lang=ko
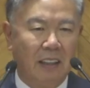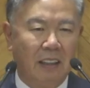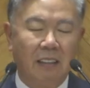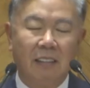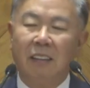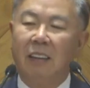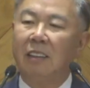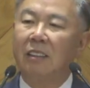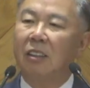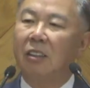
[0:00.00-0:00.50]

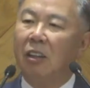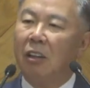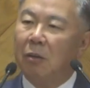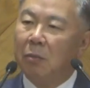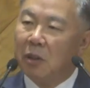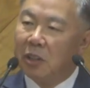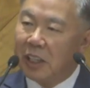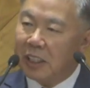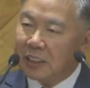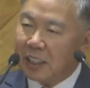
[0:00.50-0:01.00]
그래서
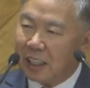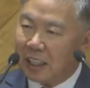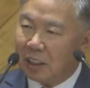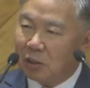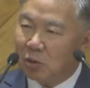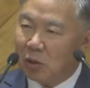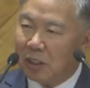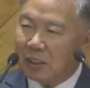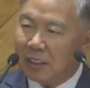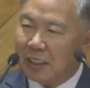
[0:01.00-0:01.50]
어머니의 사랑
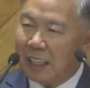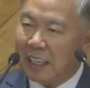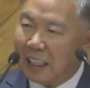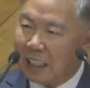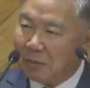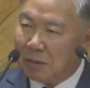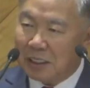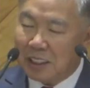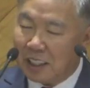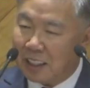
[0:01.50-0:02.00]
속에서는
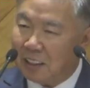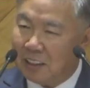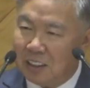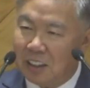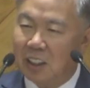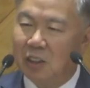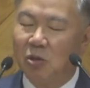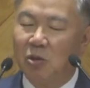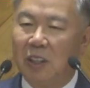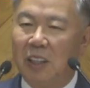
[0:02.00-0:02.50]
하나님의 사랑을
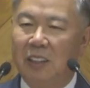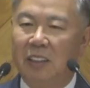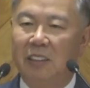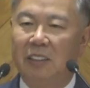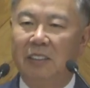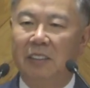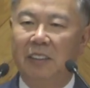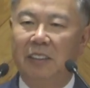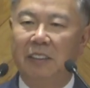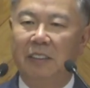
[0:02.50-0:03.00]
느낄 수가 있는
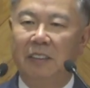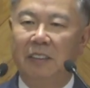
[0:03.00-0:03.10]
거예요.